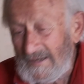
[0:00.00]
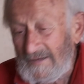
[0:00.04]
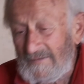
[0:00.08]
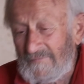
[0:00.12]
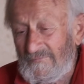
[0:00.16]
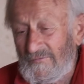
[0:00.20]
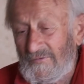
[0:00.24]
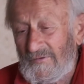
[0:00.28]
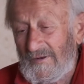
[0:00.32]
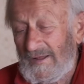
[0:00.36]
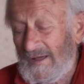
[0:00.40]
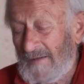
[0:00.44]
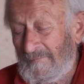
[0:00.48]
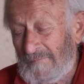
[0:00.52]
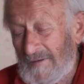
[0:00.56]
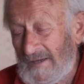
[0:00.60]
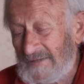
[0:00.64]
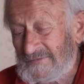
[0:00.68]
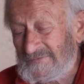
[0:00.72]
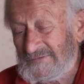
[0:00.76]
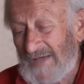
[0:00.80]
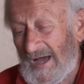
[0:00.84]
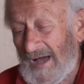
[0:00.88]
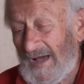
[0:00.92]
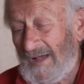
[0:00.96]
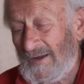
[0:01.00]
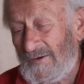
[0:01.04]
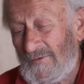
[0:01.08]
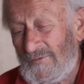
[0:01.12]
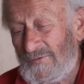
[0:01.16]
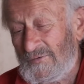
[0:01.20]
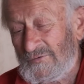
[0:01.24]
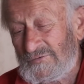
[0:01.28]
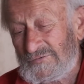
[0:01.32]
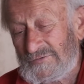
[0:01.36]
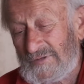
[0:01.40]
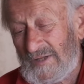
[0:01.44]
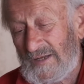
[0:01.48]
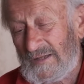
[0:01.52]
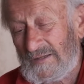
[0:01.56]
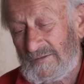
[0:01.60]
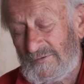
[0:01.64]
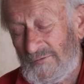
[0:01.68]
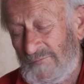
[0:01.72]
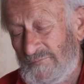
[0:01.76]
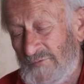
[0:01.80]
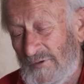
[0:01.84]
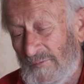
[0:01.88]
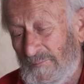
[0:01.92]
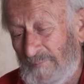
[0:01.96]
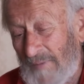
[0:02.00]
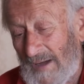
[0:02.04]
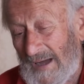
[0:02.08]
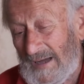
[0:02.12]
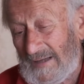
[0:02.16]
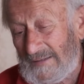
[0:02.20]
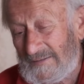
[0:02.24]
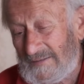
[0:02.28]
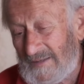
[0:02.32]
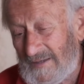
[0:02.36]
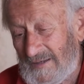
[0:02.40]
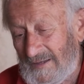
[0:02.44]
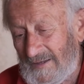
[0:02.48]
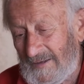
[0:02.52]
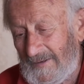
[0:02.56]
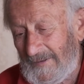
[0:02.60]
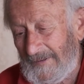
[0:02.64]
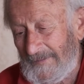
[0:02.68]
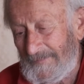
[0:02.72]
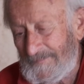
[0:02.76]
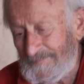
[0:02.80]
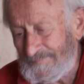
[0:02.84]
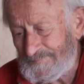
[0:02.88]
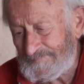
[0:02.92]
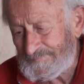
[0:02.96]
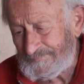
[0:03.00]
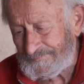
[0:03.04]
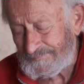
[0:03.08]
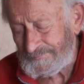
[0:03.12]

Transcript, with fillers: vorrei abbracciarlo, stretto mio padre,